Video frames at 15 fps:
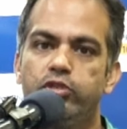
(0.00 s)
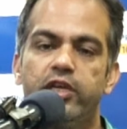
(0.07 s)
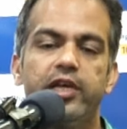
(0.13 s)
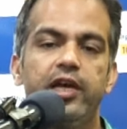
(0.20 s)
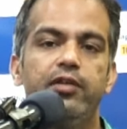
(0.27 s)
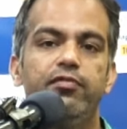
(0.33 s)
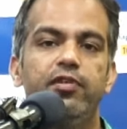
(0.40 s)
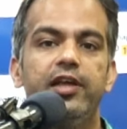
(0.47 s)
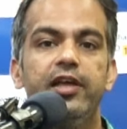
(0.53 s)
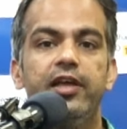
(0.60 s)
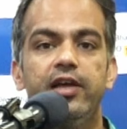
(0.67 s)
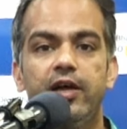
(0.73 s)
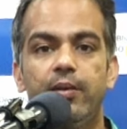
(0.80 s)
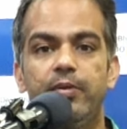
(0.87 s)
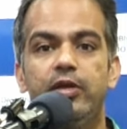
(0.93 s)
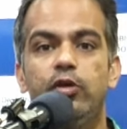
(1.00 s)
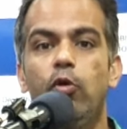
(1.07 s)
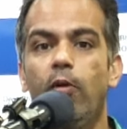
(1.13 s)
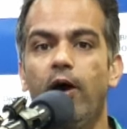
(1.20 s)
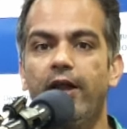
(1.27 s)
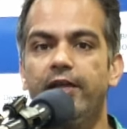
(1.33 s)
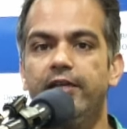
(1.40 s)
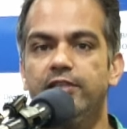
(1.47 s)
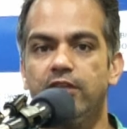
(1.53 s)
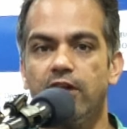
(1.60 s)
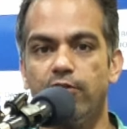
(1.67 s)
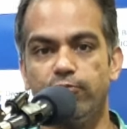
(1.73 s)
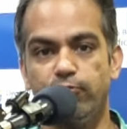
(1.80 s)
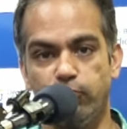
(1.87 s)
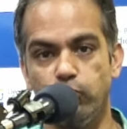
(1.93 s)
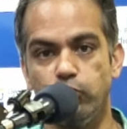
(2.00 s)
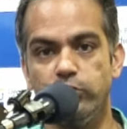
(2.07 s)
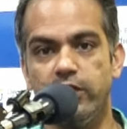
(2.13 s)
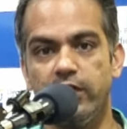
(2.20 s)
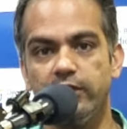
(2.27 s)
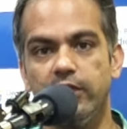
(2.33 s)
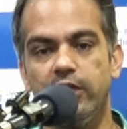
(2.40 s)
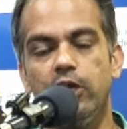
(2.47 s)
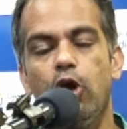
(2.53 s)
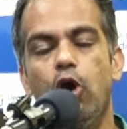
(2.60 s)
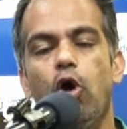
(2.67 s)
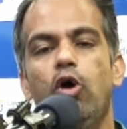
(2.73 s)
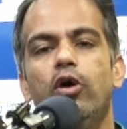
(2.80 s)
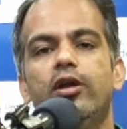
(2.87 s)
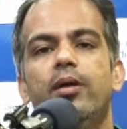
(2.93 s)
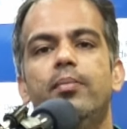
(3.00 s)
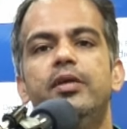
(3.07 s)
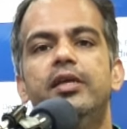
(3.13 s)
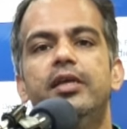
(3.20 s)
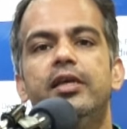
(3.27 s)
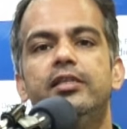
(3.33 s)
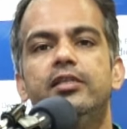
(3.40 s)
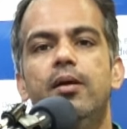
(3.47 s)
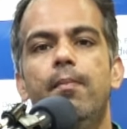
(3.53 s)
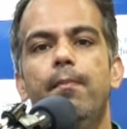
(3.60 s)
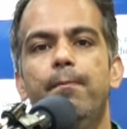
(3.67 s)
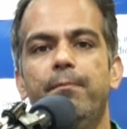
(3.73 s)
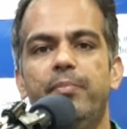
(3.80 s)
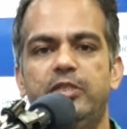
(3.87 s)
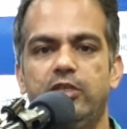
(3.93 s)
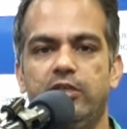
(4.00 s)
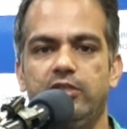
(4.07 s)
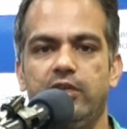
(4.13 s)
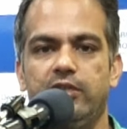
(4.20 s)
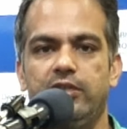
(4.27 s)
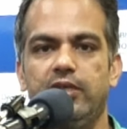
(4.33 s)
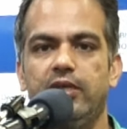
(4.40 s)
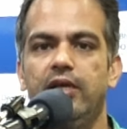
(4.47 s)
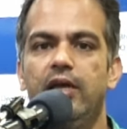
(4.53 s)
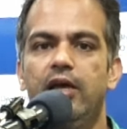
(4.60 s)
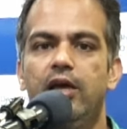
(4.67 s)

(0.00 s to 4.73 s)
उसके गलफड़े कभी गुब्बारे की तरह फूल जाते और कभी एकदम पिचक जाते